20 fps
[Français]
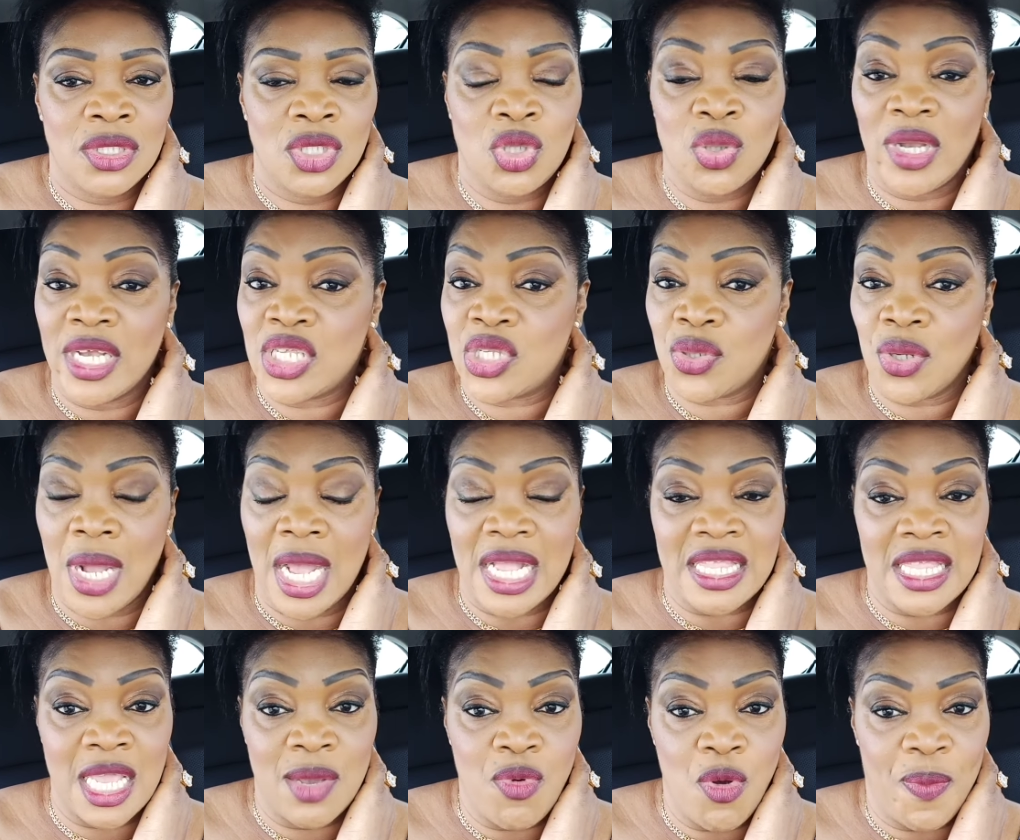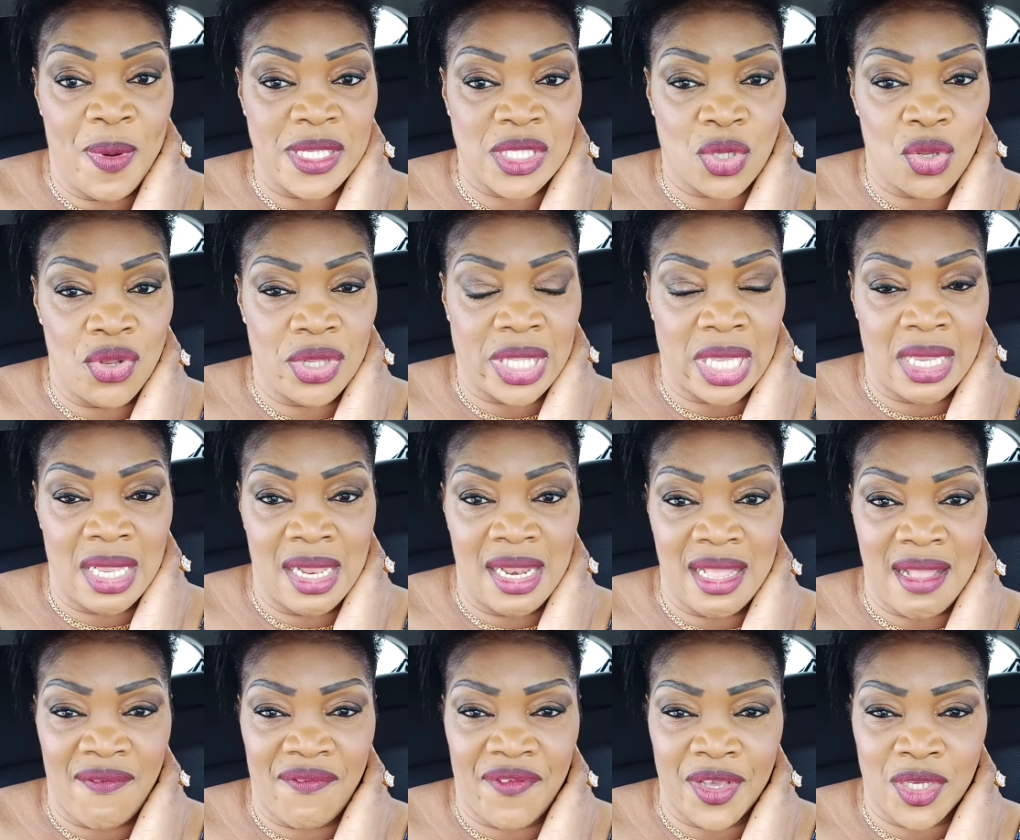tu resteras debout parce que le
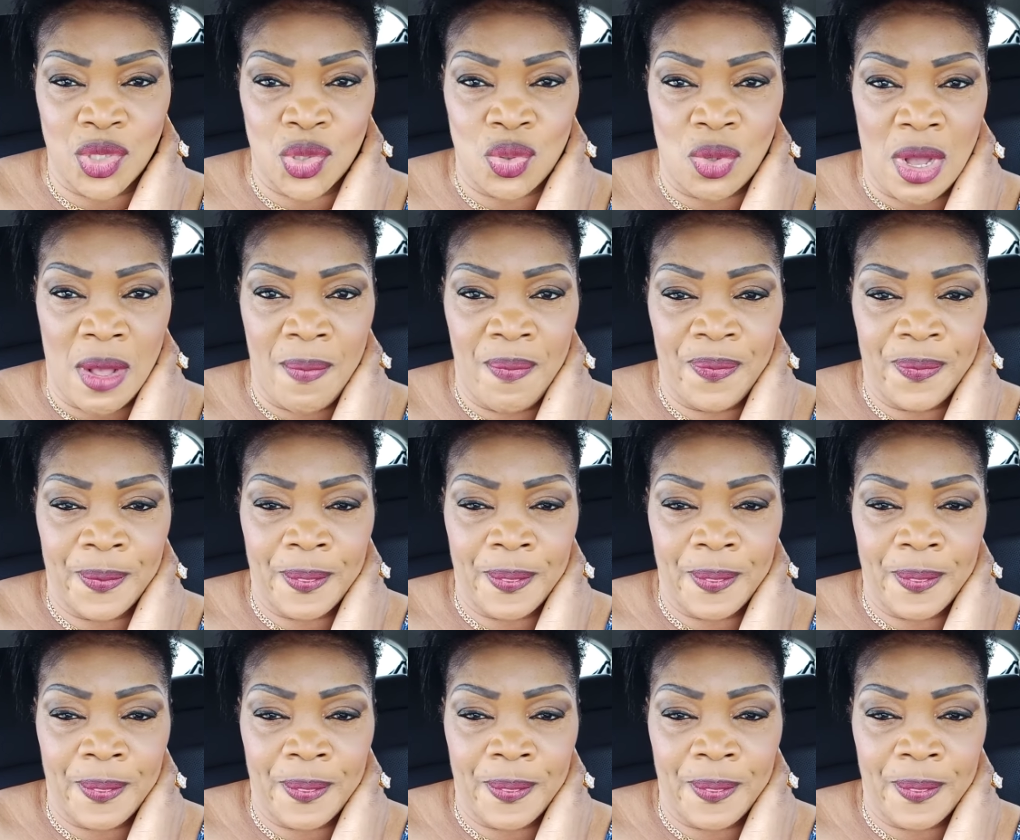l'Éternel est avec toi.